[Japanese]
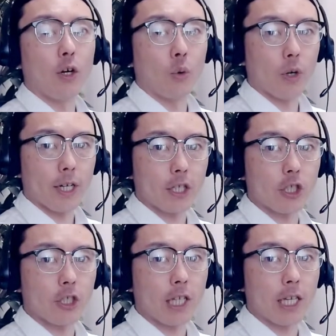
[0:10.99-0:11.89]
お
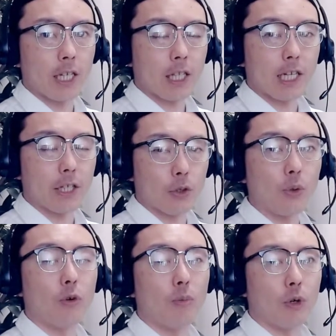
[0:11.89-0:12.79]
話ししていきたいと
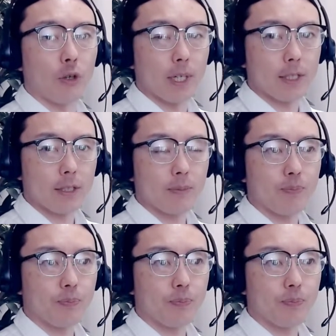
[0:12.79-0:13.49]
思います。